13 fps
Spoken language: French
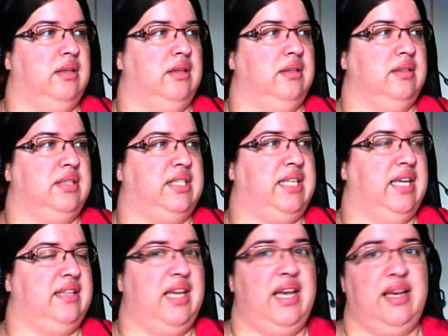qui
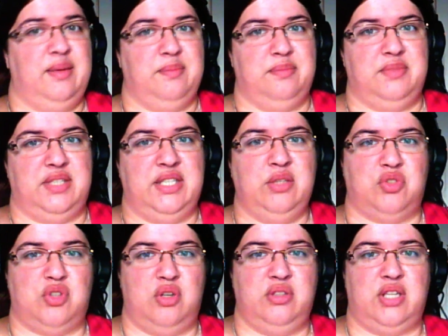était
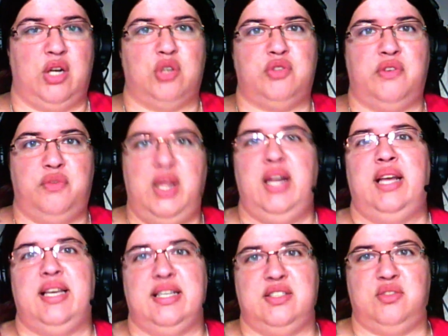innocente. Alors, je vais vous lire la
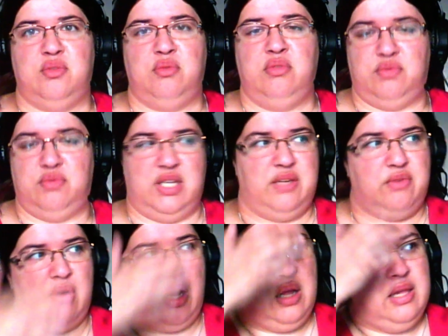question vous allez
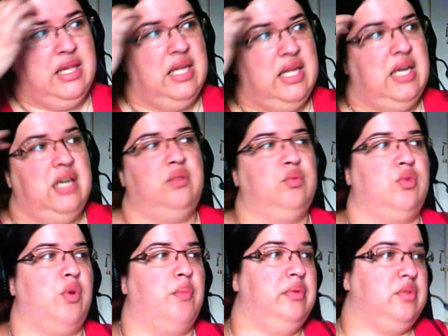voir. Donc,
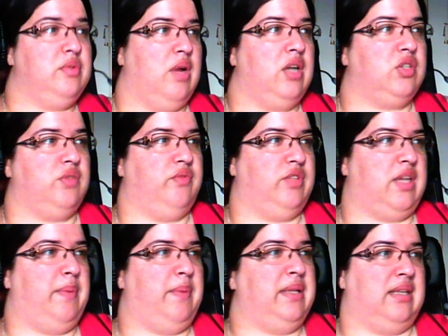bonsoir, je ne voudrais
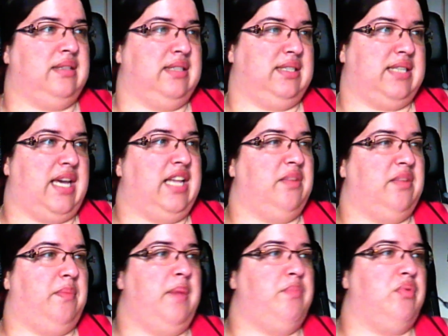pas être indiscrète,
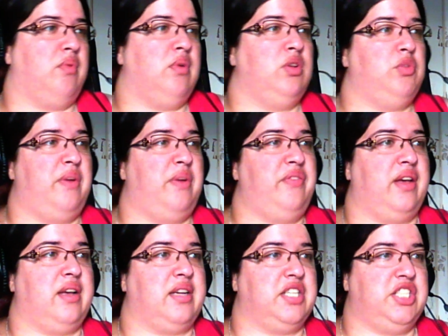mais pourquoi ne pas faire un
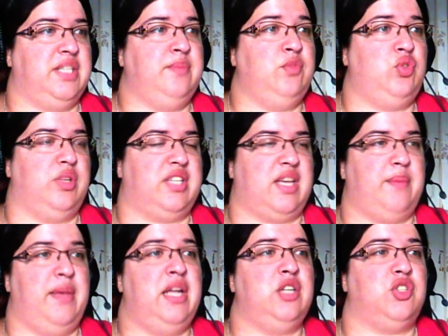régime Tu es très
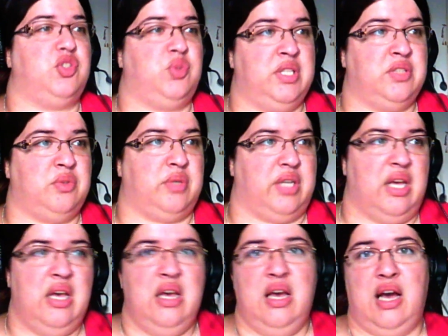belle, je suis désolée.
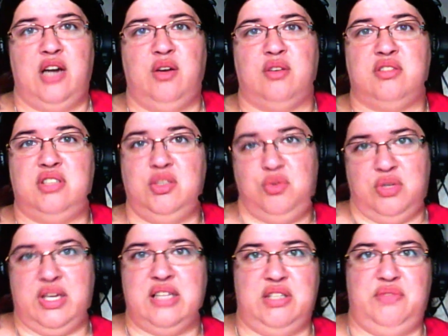Alors, si tu
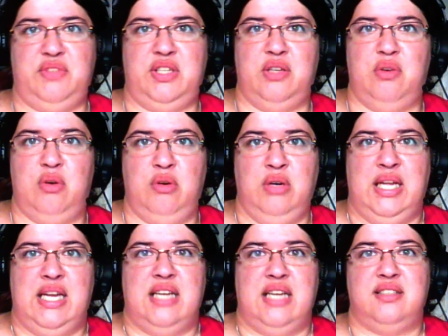regardes cette vidéo,
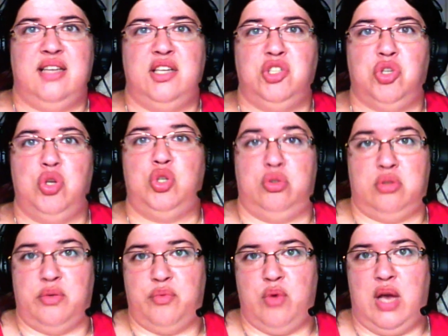sache que je ne
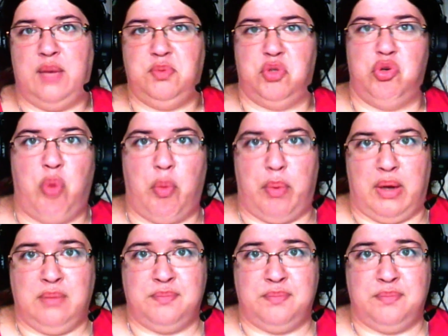t'en veux absolument pas.